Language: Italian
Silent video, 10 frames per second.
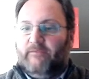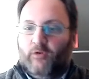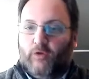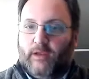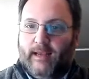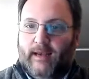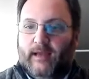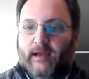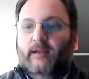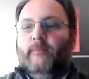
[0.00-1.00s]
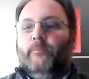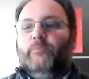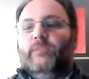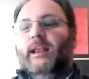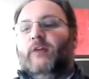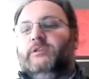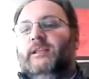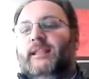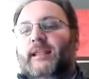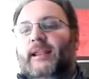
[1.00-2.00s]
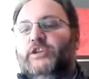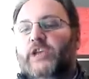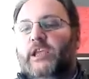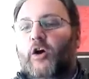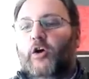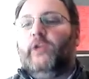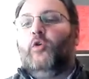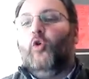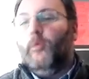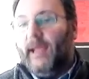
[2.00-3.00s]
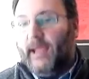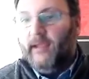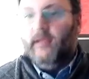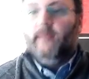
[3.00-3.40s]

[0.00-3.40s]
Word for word: in vigore della, della cosiddetta legge Iori, come,